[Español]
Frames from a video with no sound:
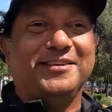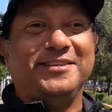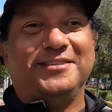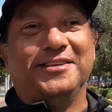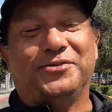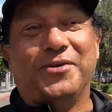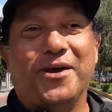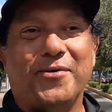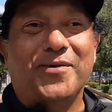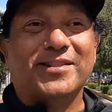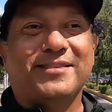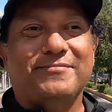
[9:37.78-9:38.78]
desde Ciudad
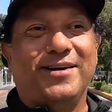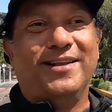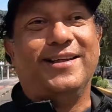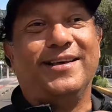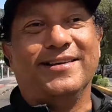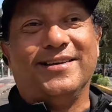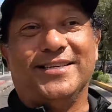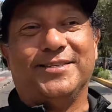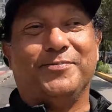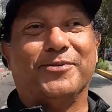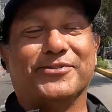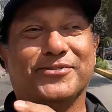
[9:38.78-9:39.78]
de Guatemala.
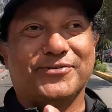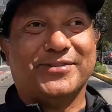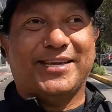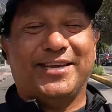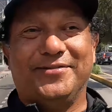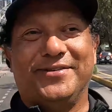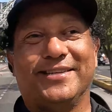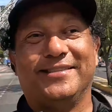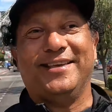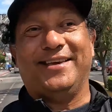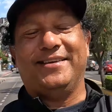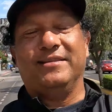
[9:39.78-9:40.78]
Gracias por
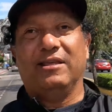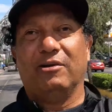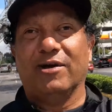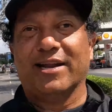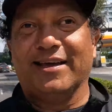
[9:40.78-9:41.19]
suscribirte, te lo